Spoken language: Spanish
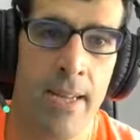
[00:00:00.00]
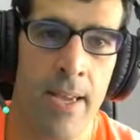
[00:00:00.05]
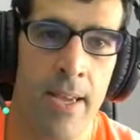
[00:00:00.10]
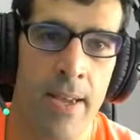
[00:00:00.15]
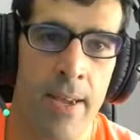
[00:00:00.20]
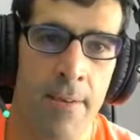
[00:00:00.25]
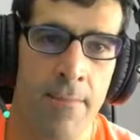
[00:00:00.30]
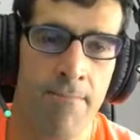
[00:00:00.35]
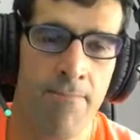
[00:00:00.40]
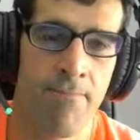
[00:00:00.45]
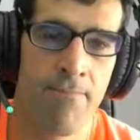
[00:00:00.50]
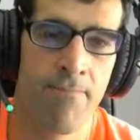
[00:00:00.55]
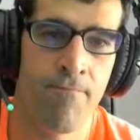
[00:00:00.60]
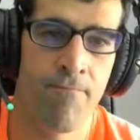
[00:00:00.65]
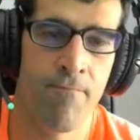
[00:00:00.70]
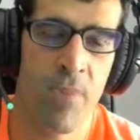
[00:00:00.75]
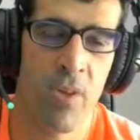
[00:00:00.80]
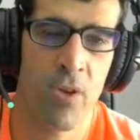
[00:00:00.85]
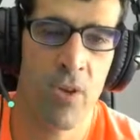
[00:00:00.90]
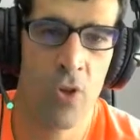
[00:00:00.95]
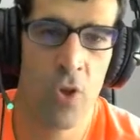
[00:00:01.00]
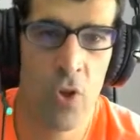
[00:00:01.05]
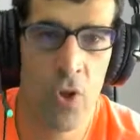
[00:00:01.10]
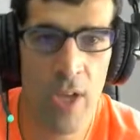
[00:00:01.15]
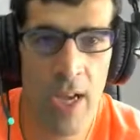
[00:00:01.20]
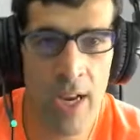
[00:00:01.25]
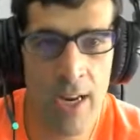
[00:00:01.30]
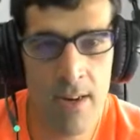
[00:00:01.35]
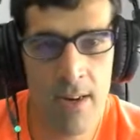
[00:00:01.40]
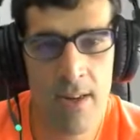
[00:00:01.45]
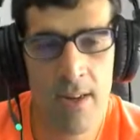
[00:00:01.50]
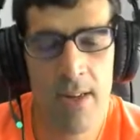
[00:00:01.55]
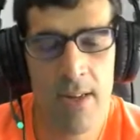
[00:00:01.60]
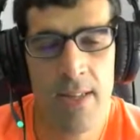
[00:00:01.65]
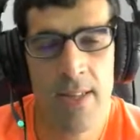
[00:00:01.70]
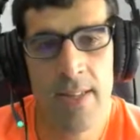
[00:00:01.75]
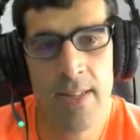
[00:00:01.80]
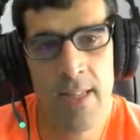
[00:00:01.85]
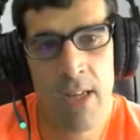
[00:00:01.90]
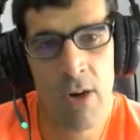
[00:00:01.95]
mm, social,
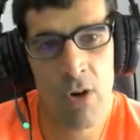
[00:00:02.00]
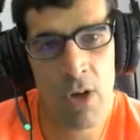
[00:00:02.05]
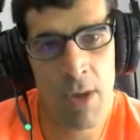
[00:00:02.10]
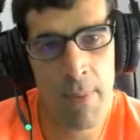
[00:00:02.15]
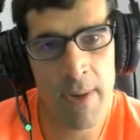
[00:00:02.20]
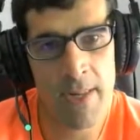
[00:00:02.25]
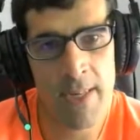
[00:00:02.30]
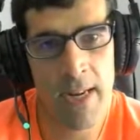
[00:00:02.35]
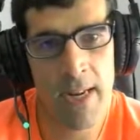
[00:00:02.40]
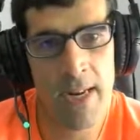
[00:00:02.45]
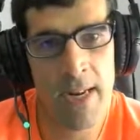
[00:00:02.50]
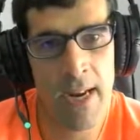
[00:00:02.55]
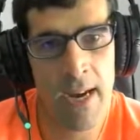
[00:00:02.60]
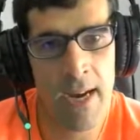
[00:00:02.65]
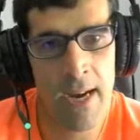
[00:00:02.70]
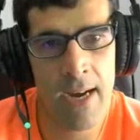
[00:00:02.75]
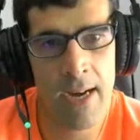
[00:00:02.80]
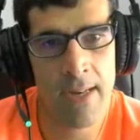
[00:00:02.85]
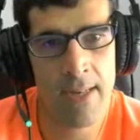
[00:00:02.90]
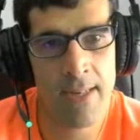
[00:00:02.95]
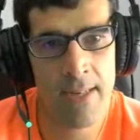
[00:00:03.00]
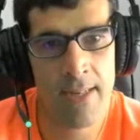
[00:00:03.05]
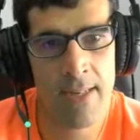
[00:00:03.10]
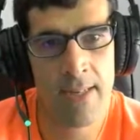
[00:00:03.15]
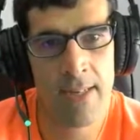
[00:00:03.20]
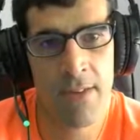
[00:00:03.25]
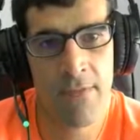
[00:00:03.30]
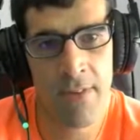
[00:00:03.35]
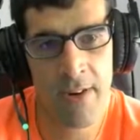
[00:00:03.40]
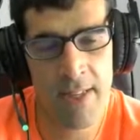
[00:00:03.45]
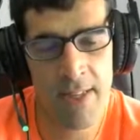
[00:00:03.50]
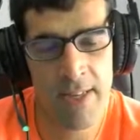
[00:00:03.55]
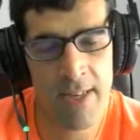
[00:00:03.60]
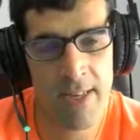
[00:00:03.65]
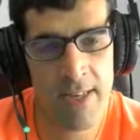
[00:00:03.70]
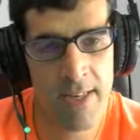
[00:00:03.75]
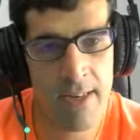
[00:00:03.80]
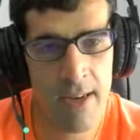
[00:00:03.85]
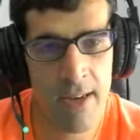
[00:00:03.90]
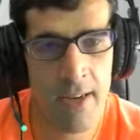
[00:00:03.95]
de lo que pasa en las
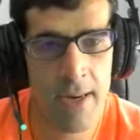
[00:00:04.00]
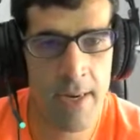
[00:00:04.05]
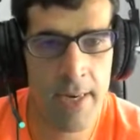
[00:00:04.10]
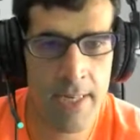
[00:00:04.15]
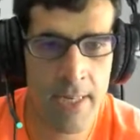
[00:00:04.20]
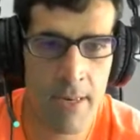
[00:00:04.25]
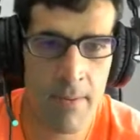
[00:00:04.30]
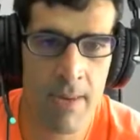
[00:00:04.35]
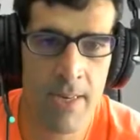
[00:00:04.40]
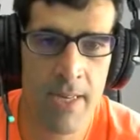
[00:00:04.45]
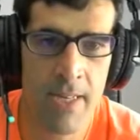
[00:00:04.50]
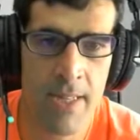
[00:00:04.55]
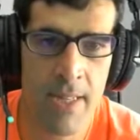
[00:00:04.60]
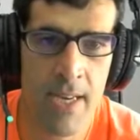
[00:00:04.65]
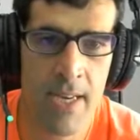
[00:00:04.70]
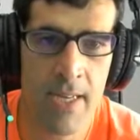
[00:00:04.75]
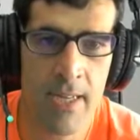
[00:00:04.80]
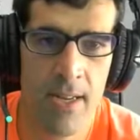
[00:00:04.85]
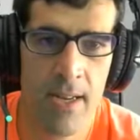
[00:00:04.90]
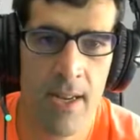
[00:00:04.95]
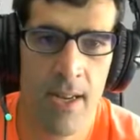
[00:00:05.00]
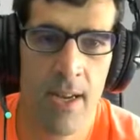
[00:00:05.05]
diferentes reservas indias,